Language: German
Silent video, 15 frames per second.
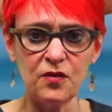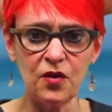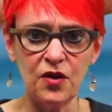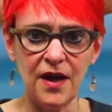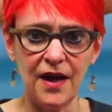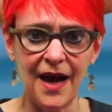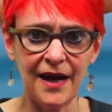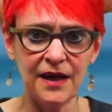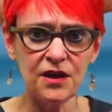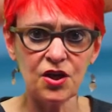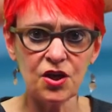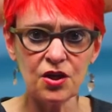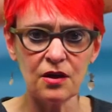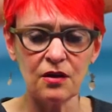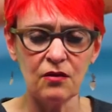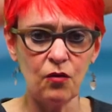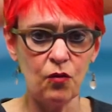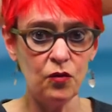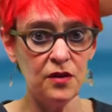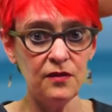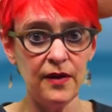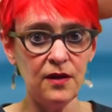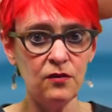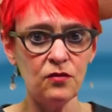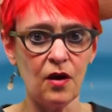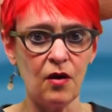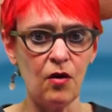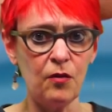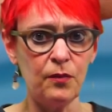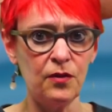leisten können, ohne Wenn und
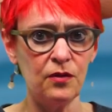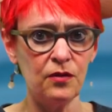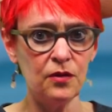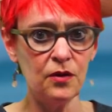Aber.